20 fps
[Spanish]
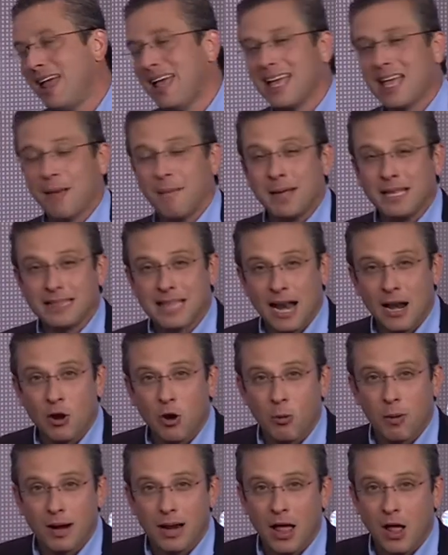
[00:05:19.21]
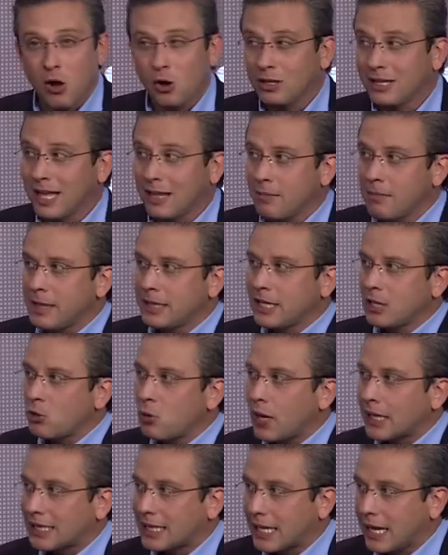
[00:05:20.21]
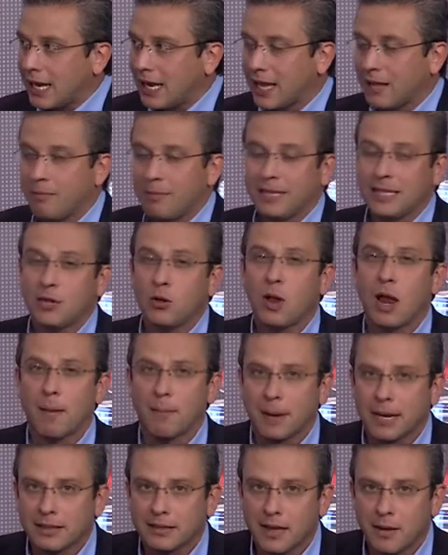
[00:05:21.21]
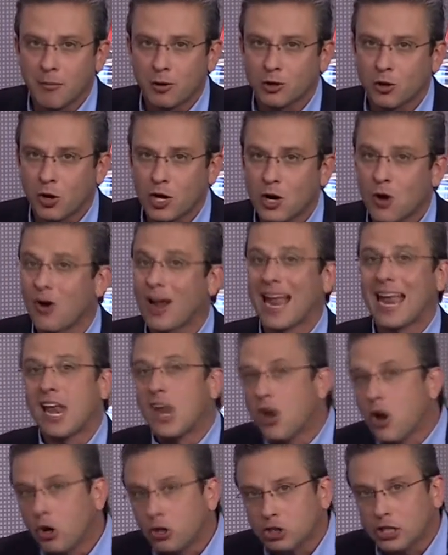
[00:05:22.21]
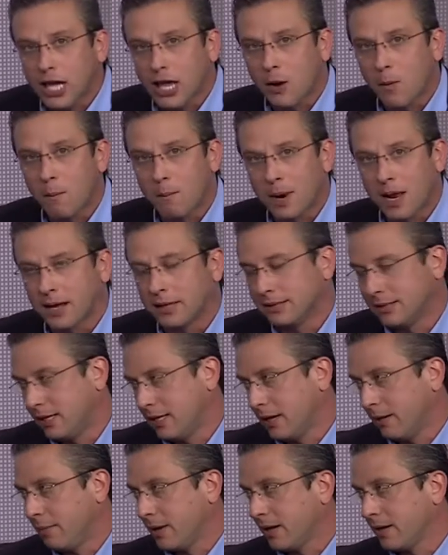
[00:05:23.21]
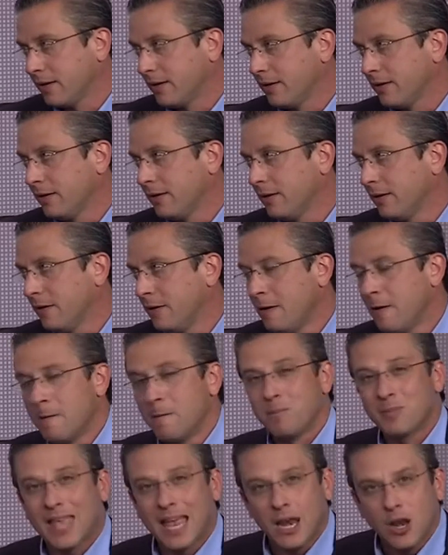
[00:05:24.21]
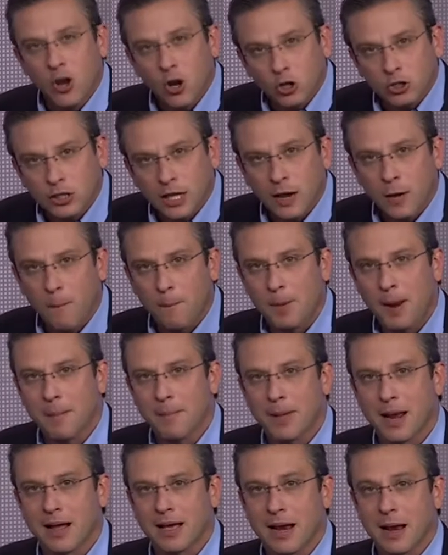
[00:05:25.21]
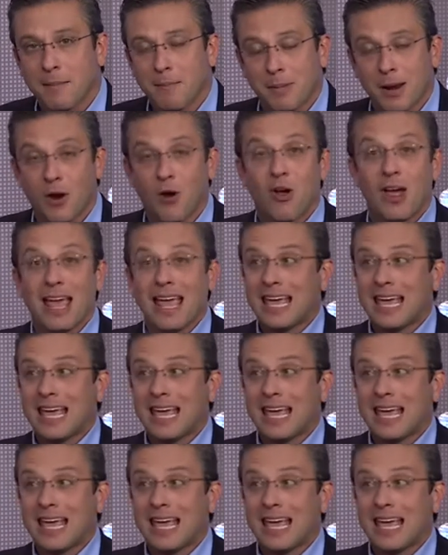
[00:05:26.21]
que mientras el gobernador te ha admitido a ti, le ha admitido a la prensa de Puerto Rico que no tiene un plan anticrimen, que no tiene un plan para crear empleo.